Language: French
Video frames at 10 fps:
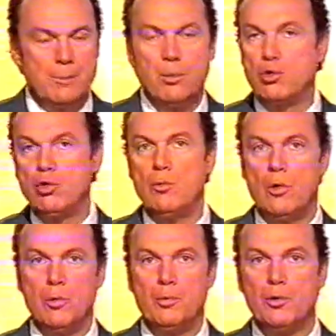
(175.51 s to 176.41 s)
pour tout le
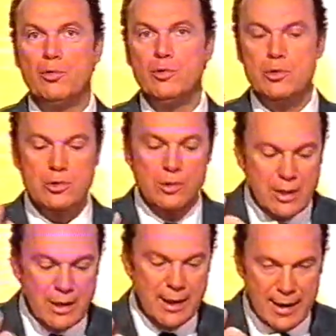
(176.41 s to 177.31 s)
monde, pour tous ceux
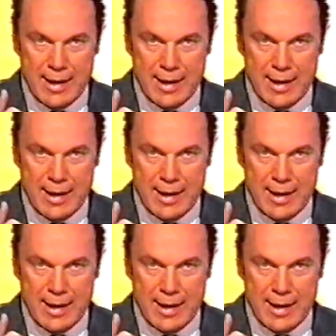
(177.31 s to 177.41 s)
qui